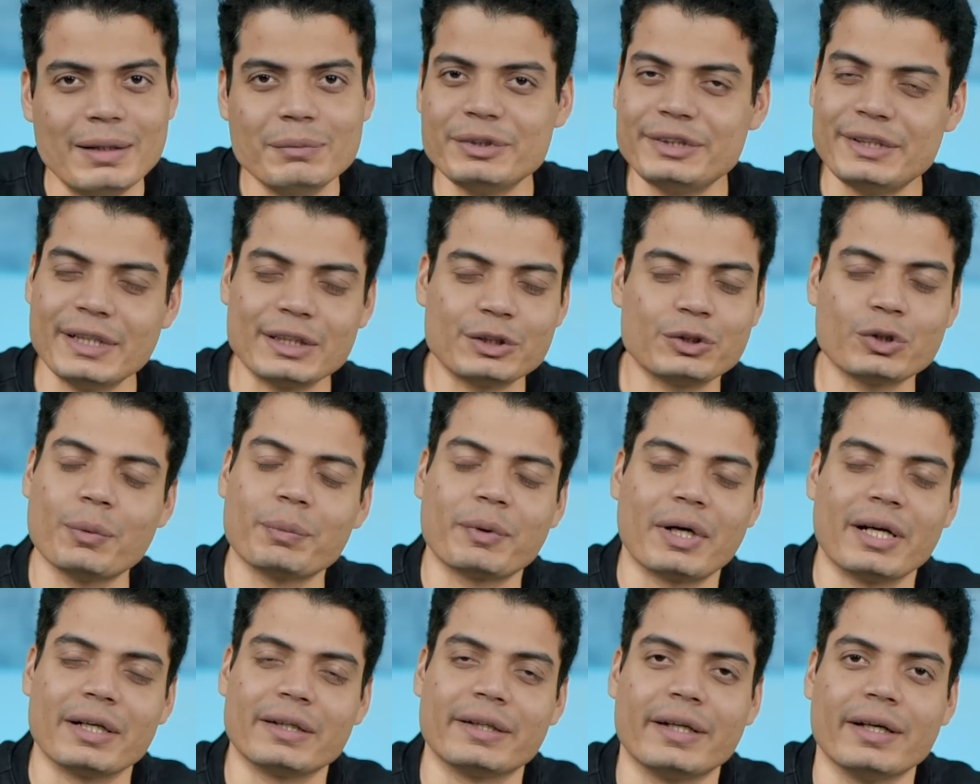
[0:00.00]
मिस्टेक जो हम
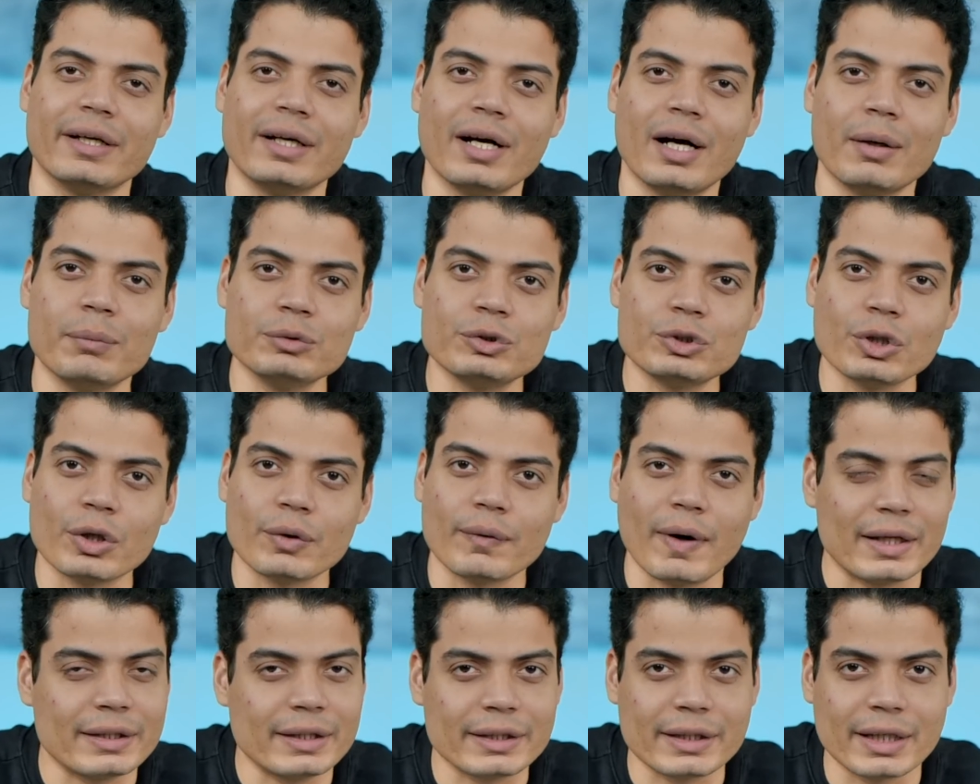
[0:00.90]
करते हैं हम
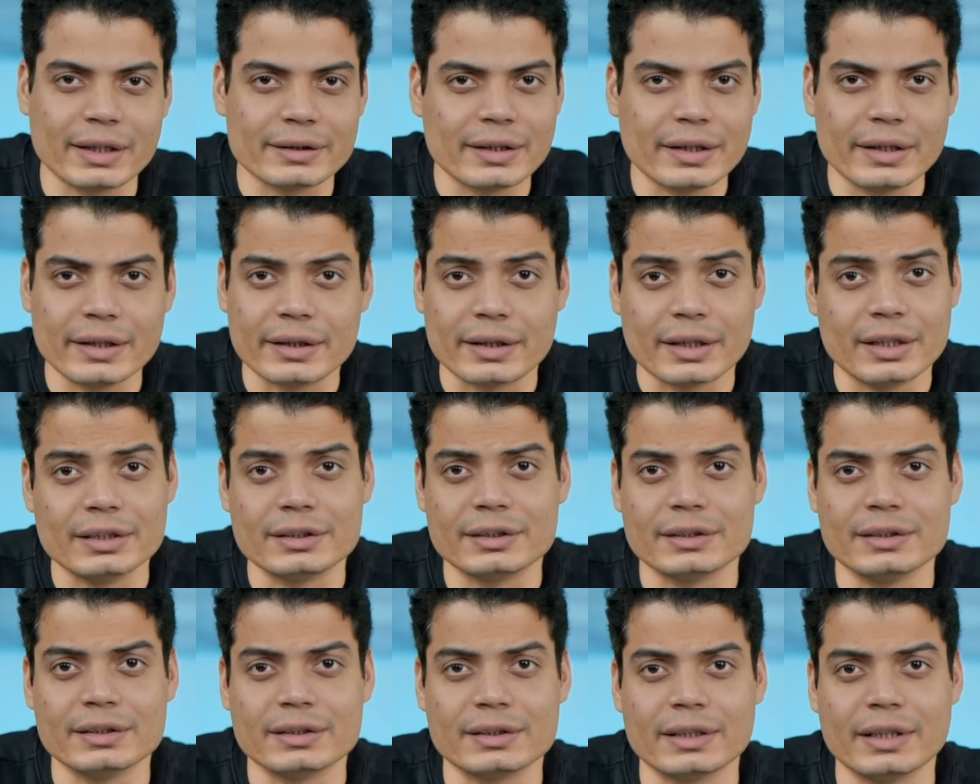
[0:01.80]
शुरुआत ही करते हैं
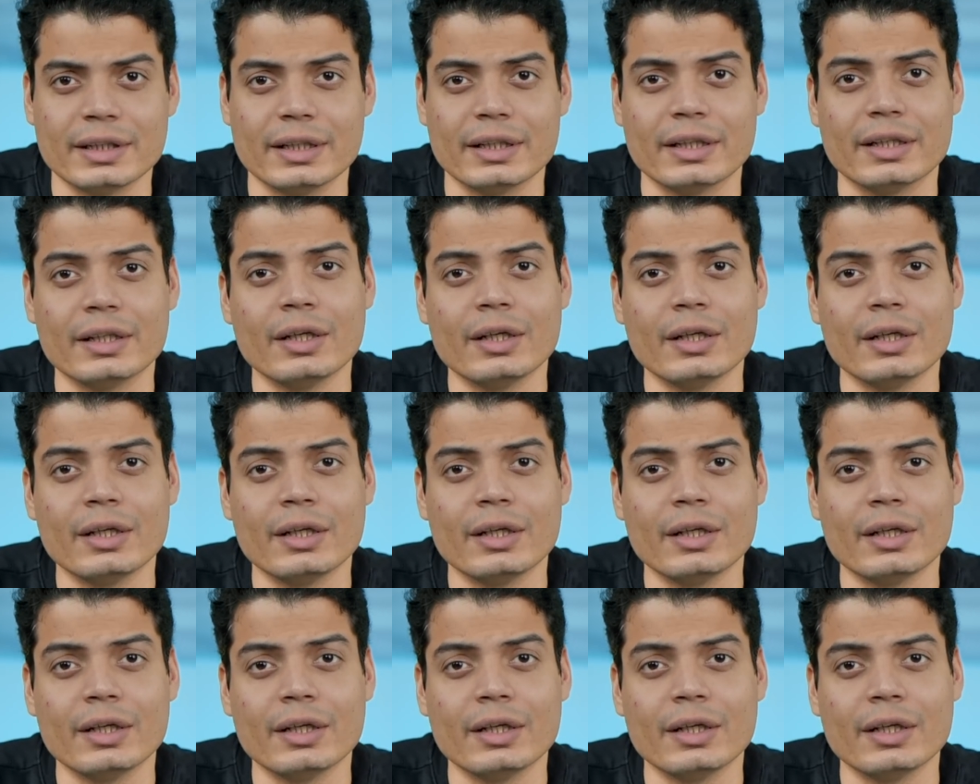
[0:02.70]
रिकर्शन से